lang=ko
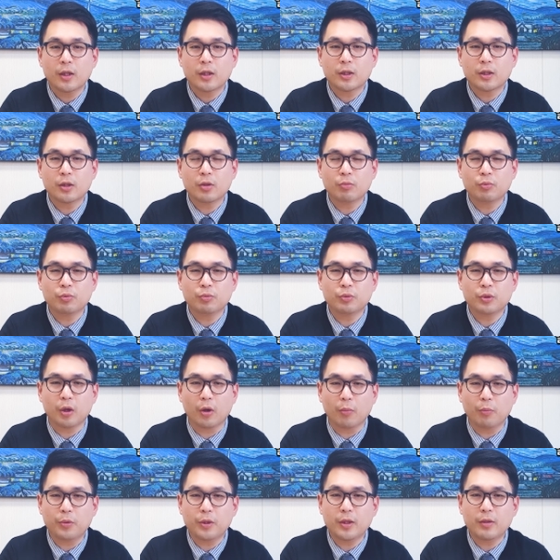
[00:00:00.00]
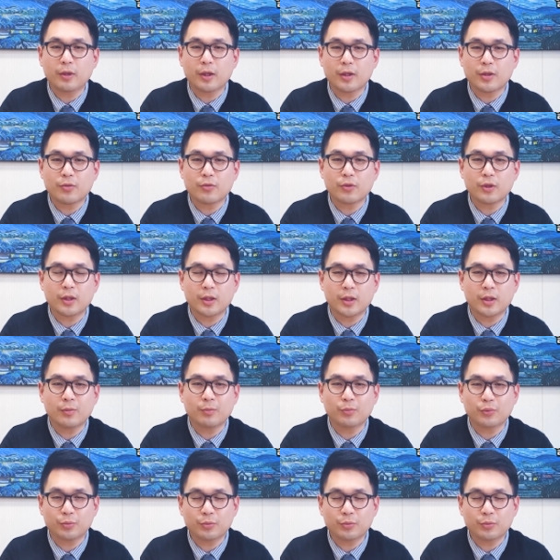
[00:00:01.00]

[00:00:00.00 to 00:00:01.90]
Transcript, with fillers: 그런 부분이 어필이 될 수 있는